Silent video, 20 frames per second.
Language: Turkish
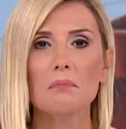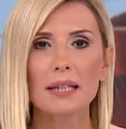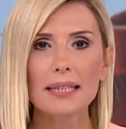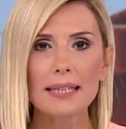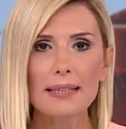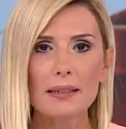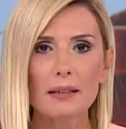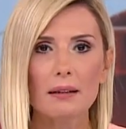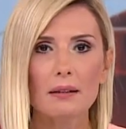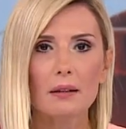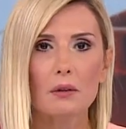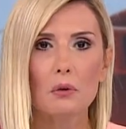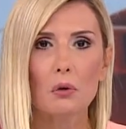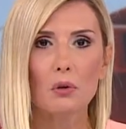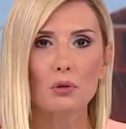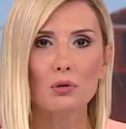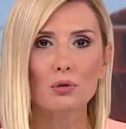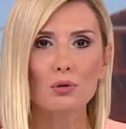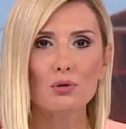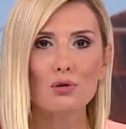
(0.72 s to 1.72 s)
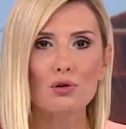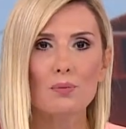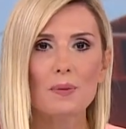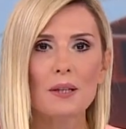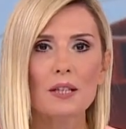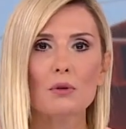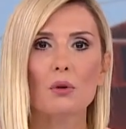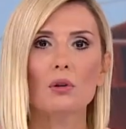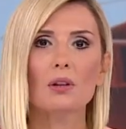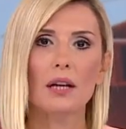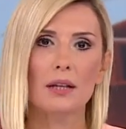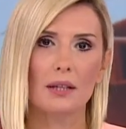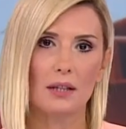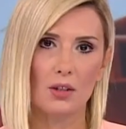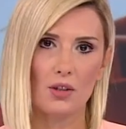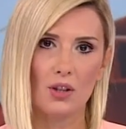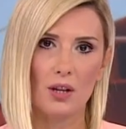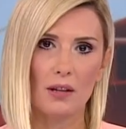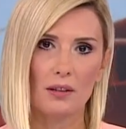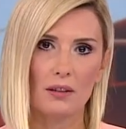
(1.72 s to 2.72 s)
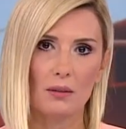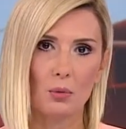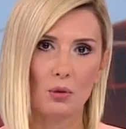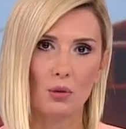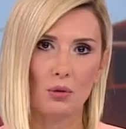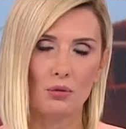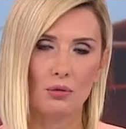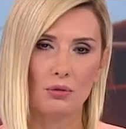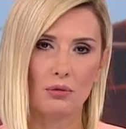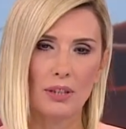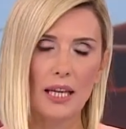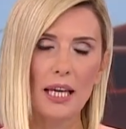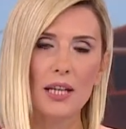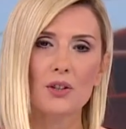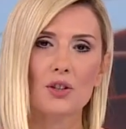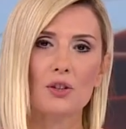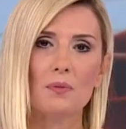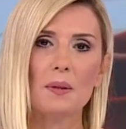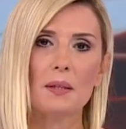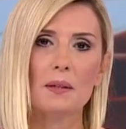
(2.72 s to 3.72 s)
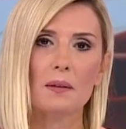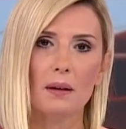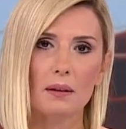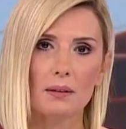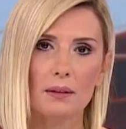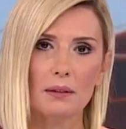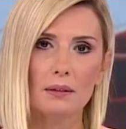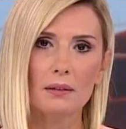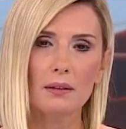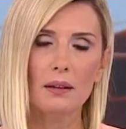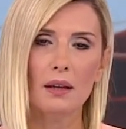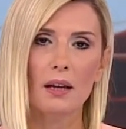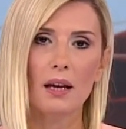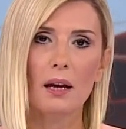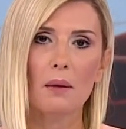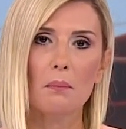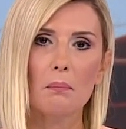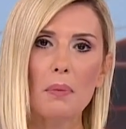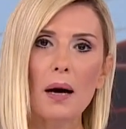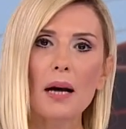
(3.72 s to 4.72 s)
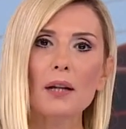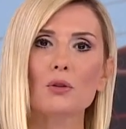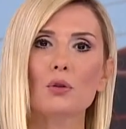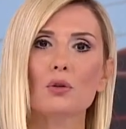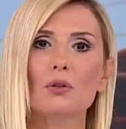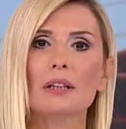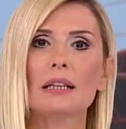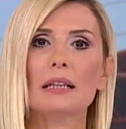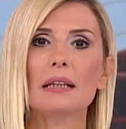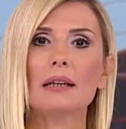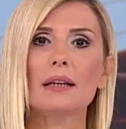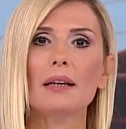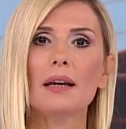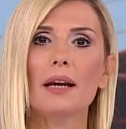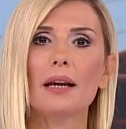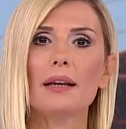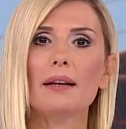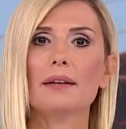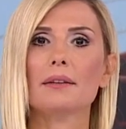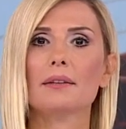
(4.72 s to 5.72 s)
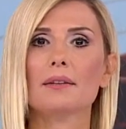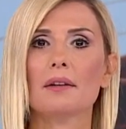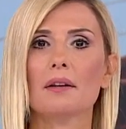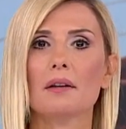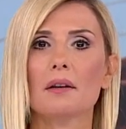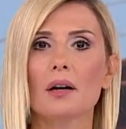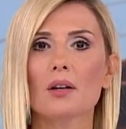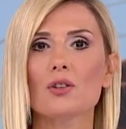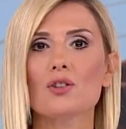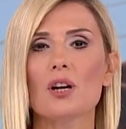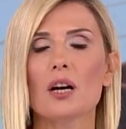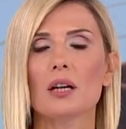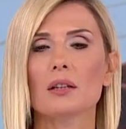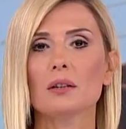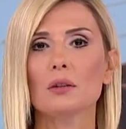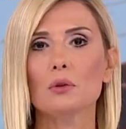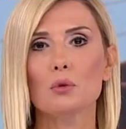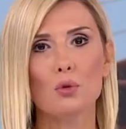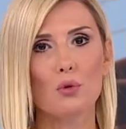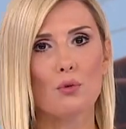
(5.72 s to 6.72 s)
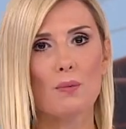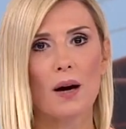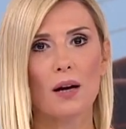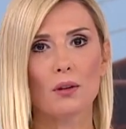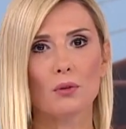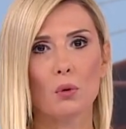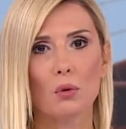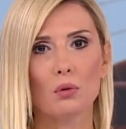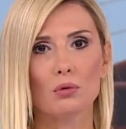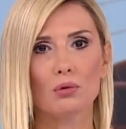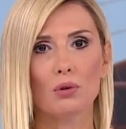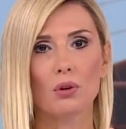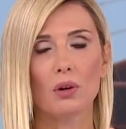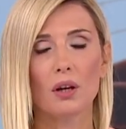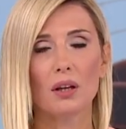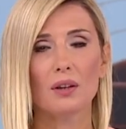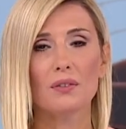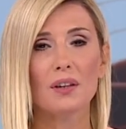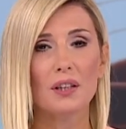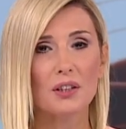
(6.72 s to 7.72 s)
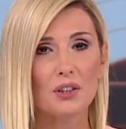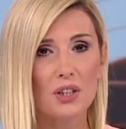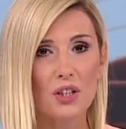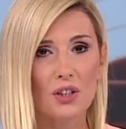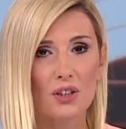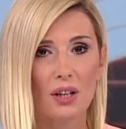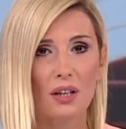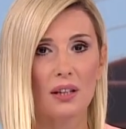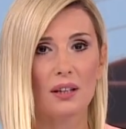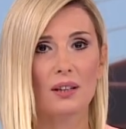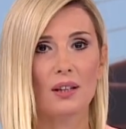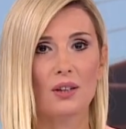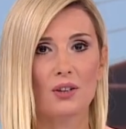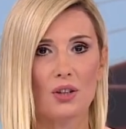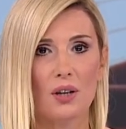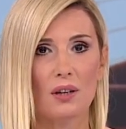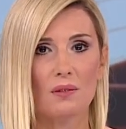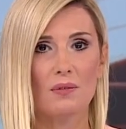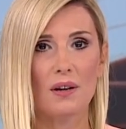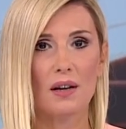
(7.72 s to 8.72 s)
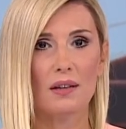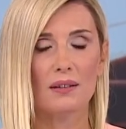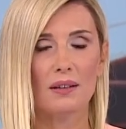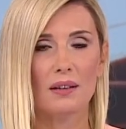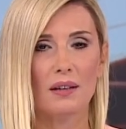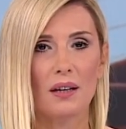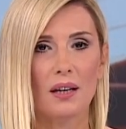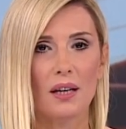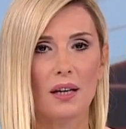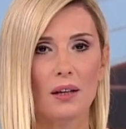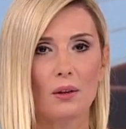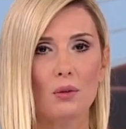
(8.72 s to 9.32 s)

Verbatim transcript: Manisa'da korkunç bir olay yaşandı bugün. Genç bir kadın banyodaki elektrik kaçağının kurbanı oldu. Feci şekilde can verdi.